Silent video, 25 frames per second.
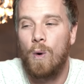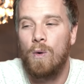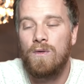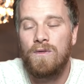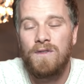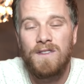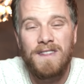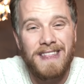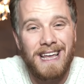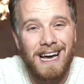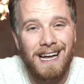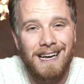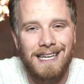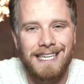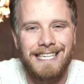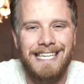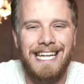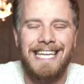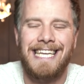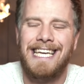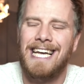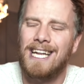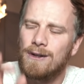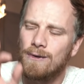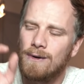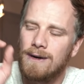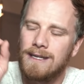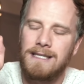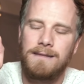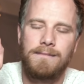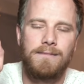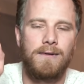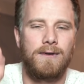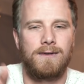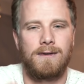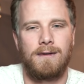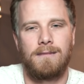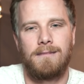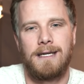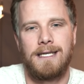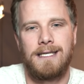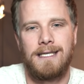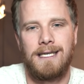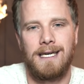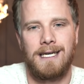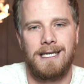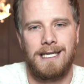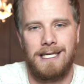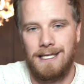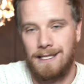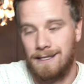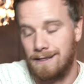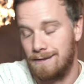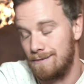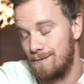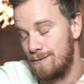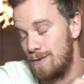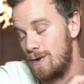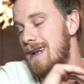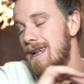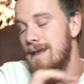Au final, tu as 90% de matières qui sont